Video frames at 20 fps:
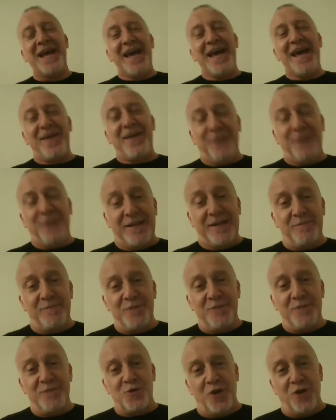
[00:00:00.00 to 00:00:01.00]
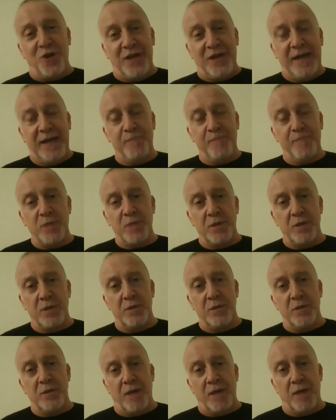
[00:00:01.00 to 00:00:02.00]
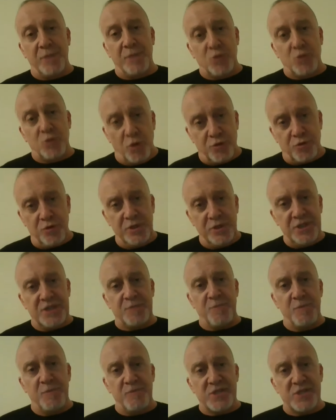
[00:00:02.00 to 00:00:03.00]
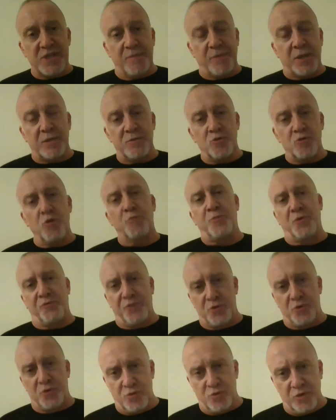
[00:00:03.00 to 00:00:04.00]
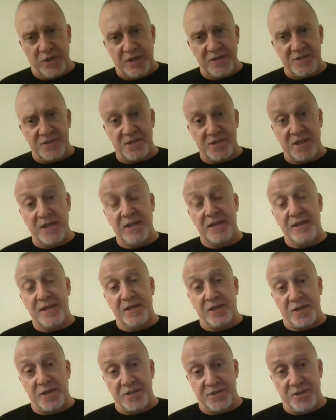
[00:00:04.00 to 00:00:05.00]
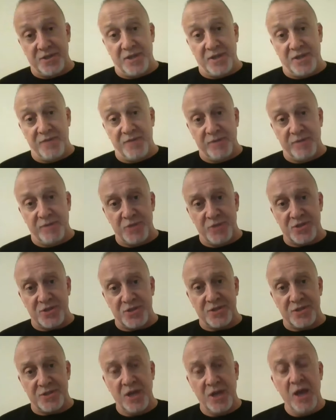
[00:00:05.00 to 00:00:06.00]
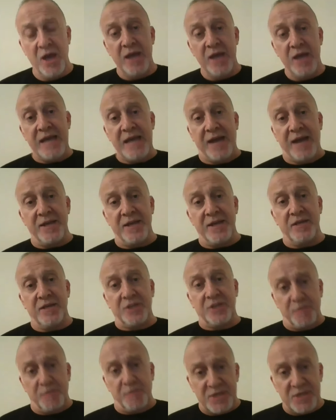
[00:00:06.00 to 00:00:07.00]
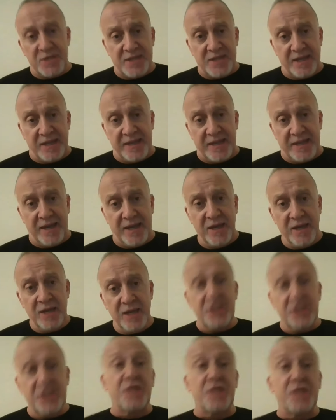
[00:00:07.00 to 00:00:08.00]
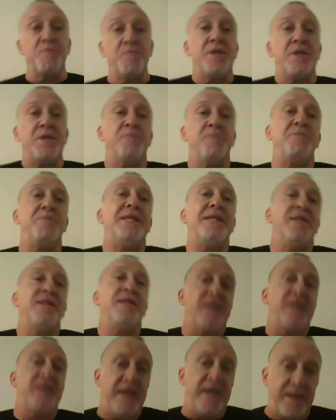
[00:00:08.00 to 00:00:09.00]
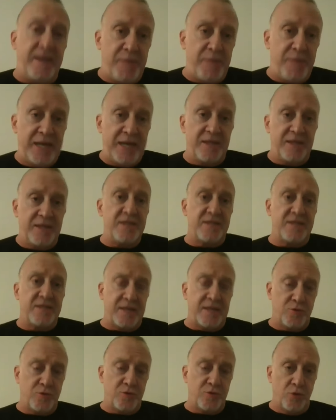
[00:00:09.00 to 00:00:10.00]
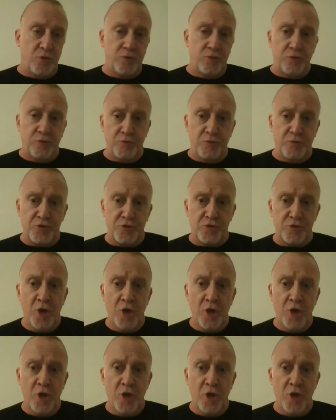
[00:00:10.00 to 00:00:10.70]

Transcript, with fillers: Efendim şöyle e, amatör ismimiz ama çok profesyoneliz. Seneleri devirmişiz. Yani 41 senede 41 bin kere belki istasyon kurmuşuz.